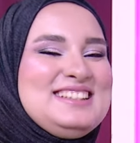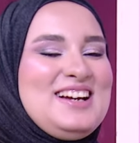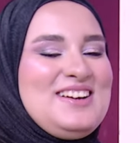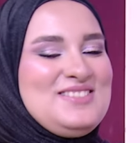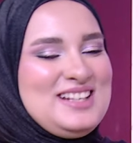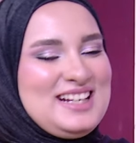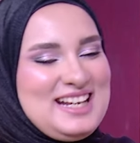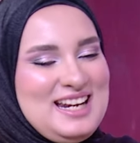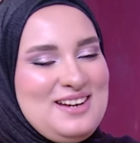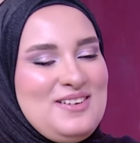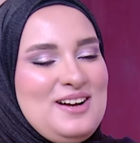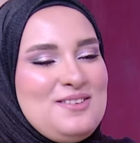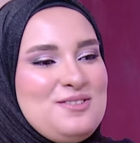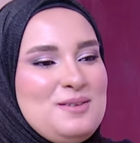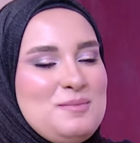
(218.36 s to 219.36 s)
طيب نتكلم
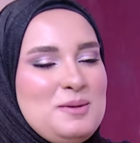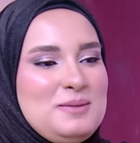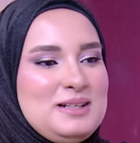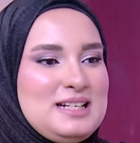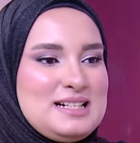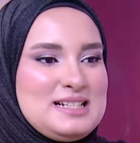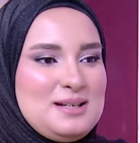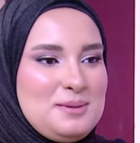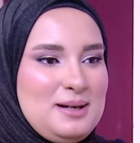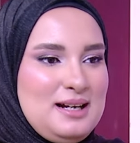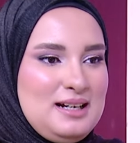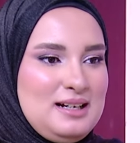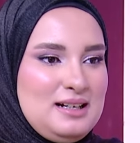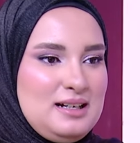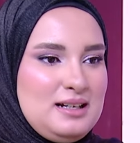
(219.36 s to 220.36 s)
عن فيلم المدرسه
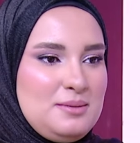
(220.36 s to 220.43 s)
بقى